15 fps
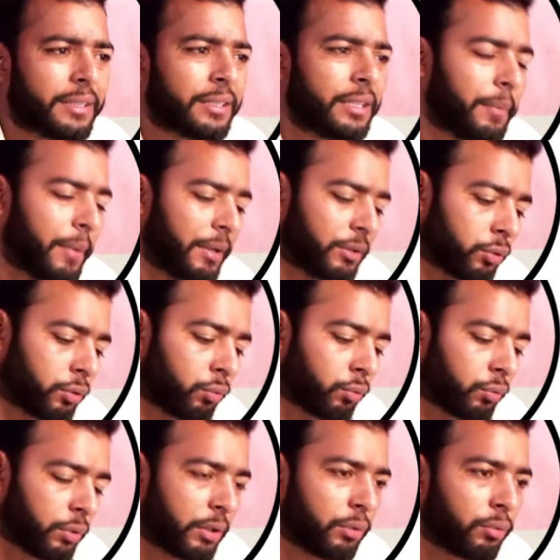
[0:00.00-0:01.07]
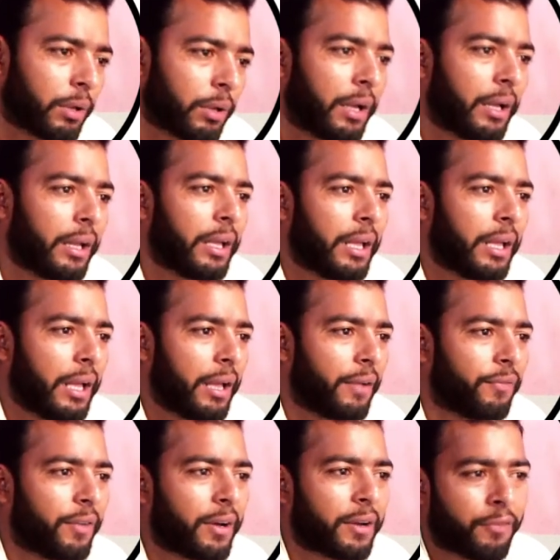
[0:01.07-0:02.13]
सकते हैं मैं इसको दे दूँगा
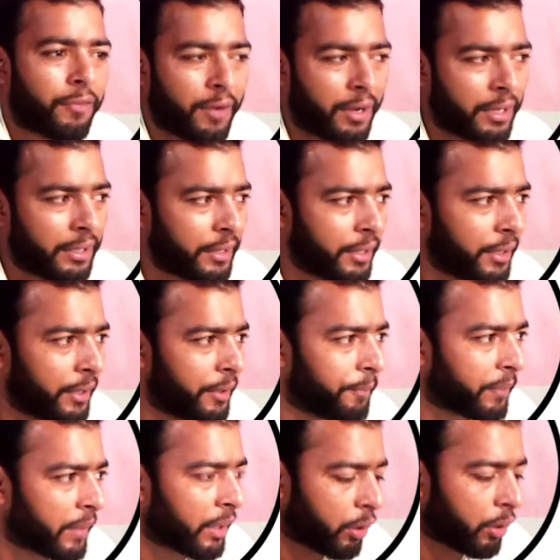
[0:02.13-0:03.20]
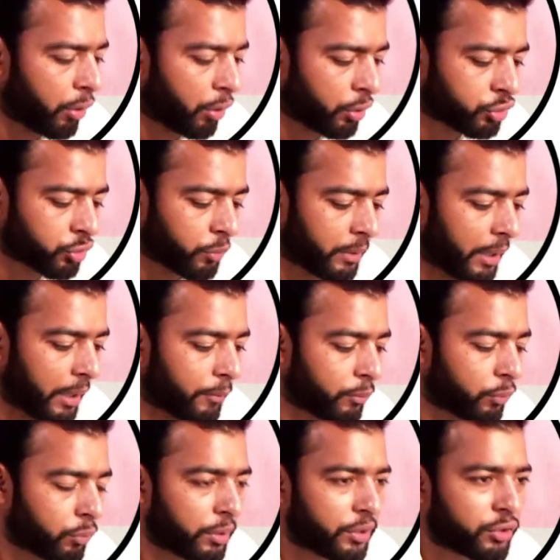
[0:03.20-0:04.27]
एफ आर फाइल रीड और इसको मैं
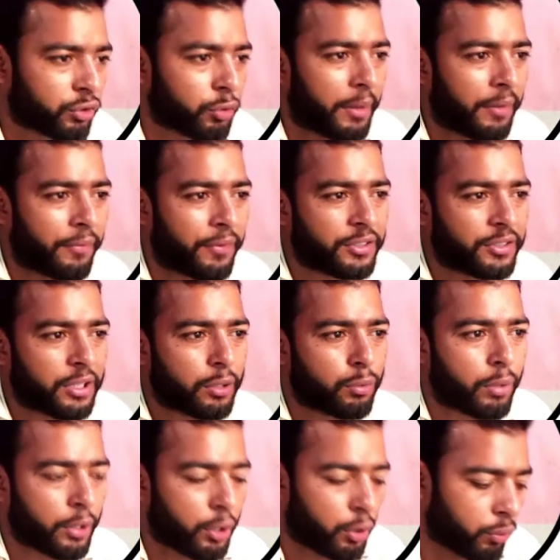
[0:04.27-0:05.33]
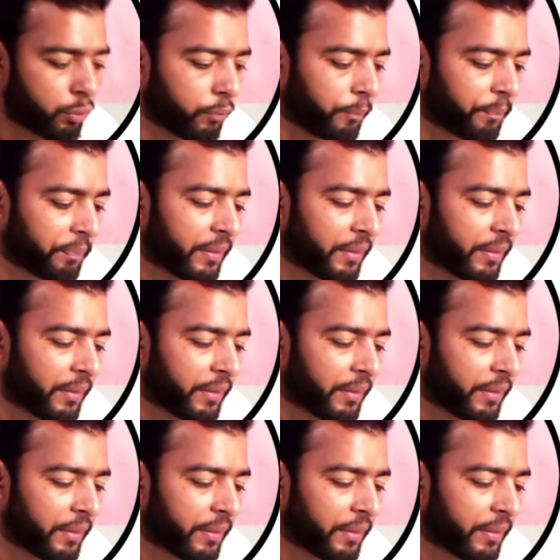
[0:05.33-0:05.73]
नाम इसको मैं फंक्शन दूंगा न्यू